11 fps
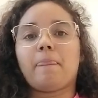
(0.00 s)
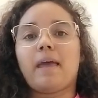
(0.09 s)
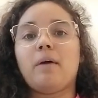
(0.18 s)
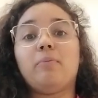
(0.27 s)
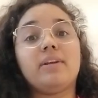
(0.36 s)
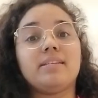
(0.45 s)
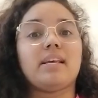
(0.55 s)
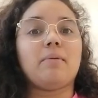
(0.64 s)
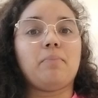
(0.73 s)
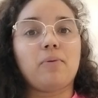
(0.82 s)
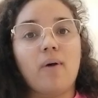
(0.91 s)
é, por
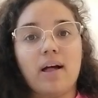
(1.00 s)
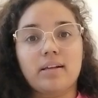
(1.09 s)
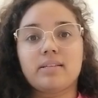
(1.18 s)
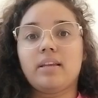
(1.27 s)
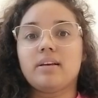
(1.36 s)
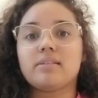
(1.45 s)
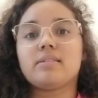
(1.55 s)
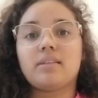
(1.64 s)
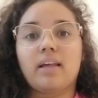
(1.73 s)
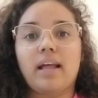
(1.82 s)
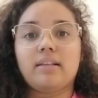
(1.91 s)
exemplo, as
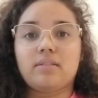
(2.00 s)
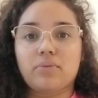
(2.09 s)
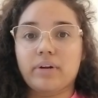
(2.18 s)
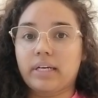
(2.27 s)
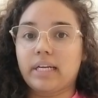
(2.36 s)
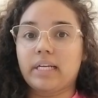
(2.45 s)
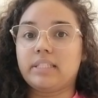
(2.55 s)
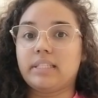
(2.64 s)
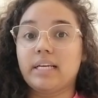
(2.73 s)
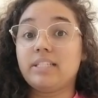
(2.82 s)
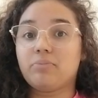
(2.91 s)
crianças que entram na
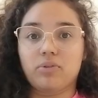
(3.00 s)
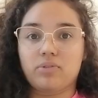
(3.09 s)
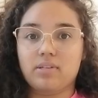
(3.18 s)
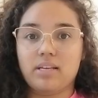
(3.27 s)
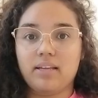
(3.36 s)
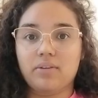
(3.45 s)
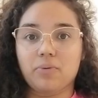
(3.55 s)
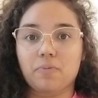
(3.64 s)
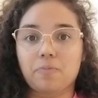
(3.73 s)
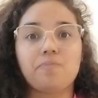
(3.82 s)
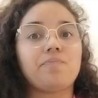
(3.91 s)
creche desde muito cedo